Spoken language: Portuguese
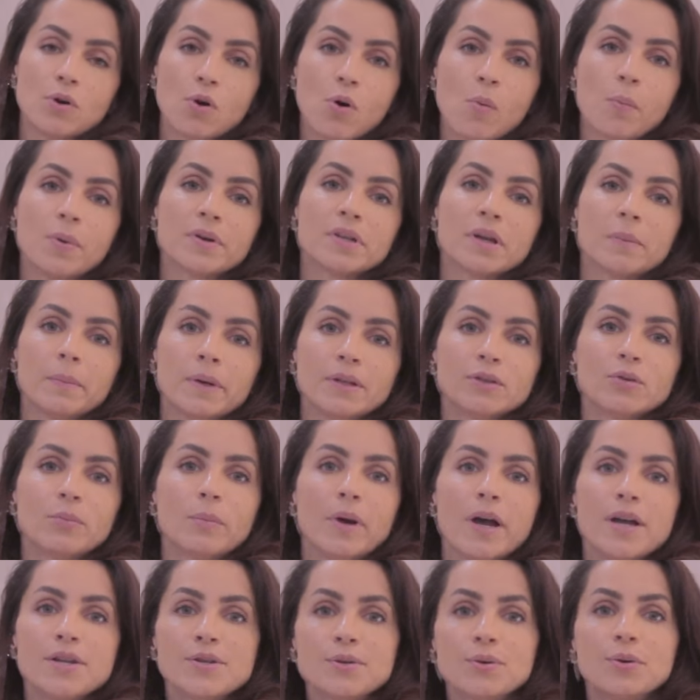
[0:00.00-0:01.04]
um acompanhamento
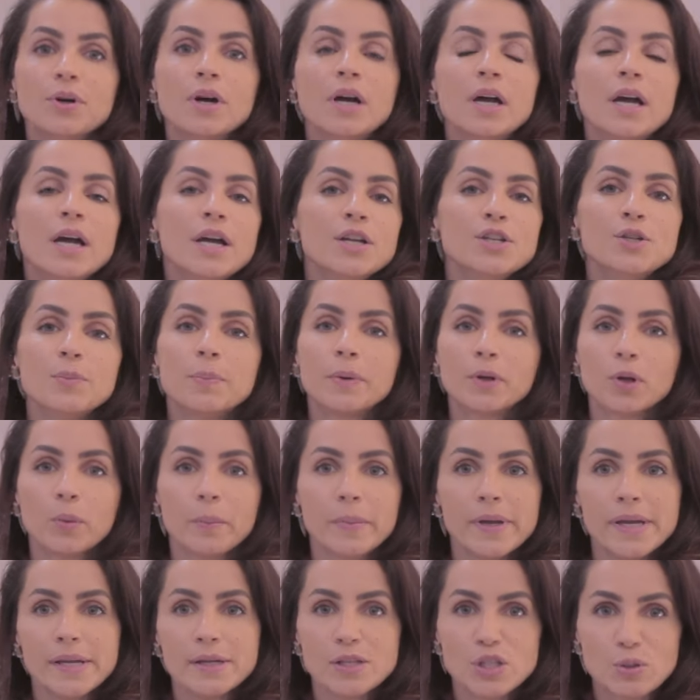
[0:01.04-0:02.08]
médico de pelo
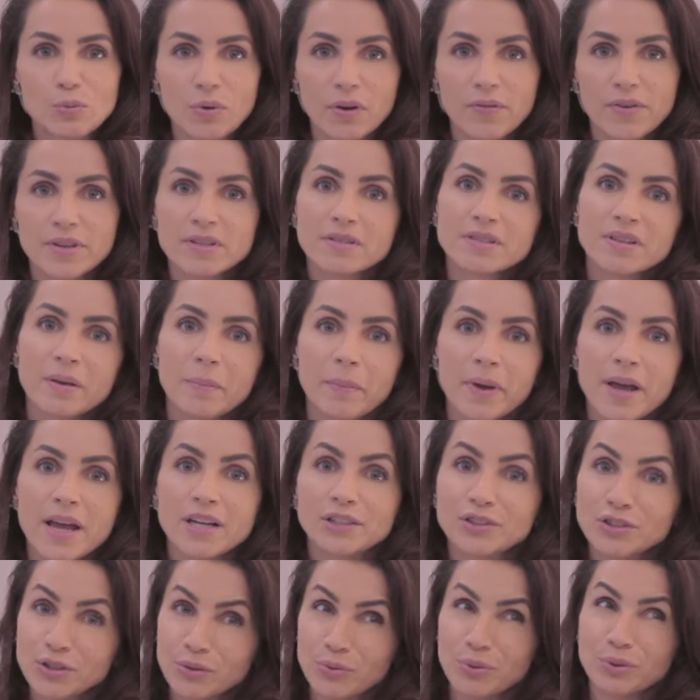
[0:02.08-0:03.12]
menos uma vez no
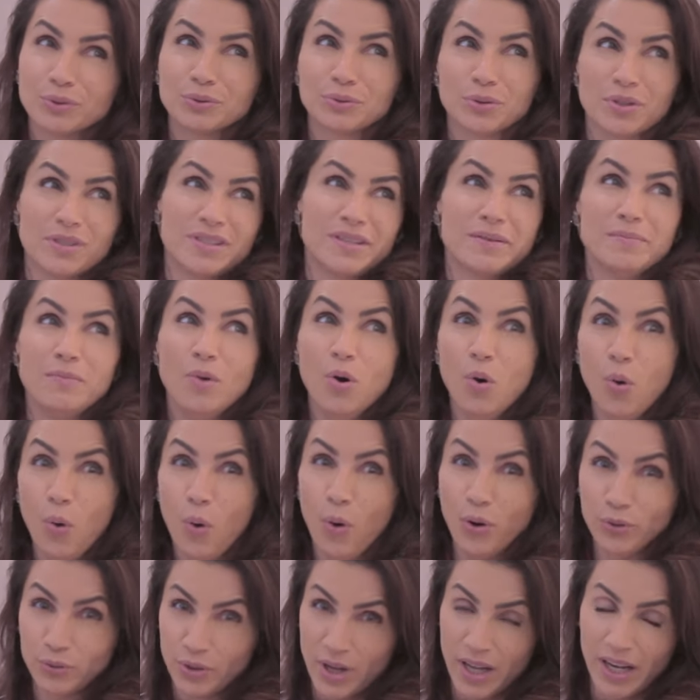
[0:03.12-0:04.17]
semestre, quando estou assim
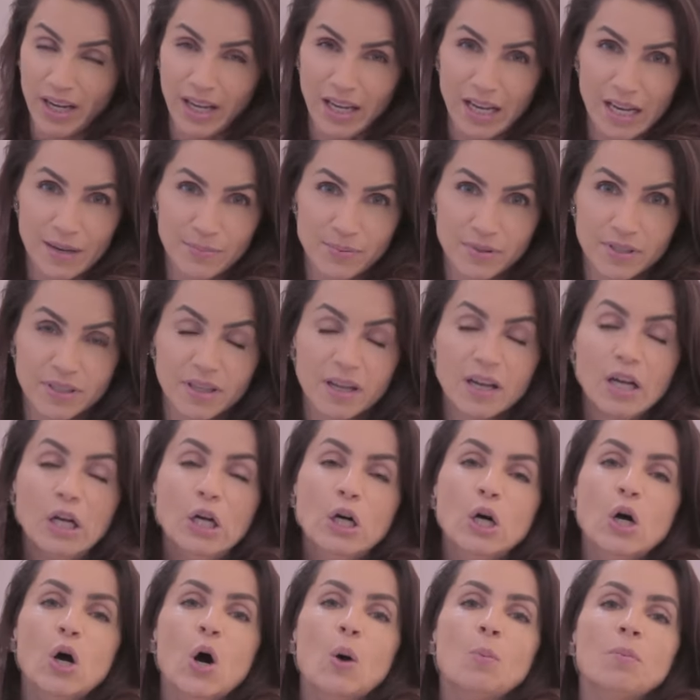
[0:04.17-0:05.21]
muito relapsa
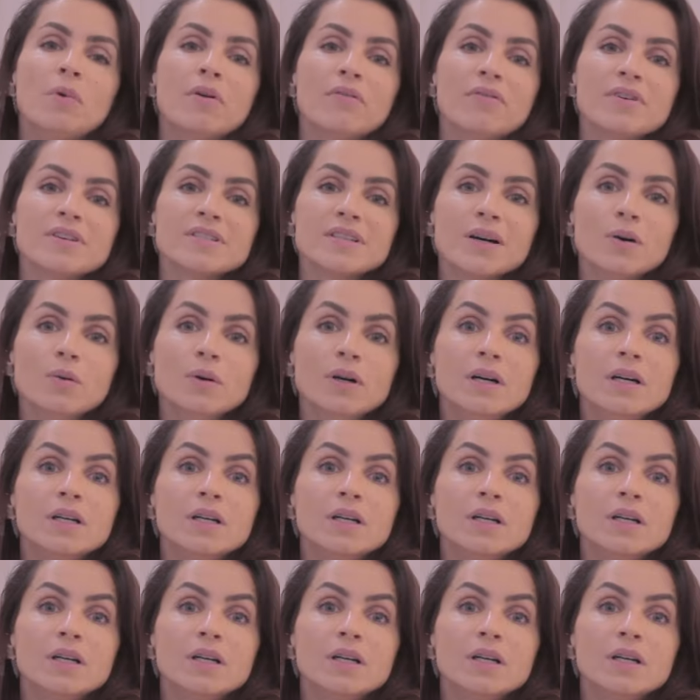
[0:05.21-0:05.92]
uma vez ao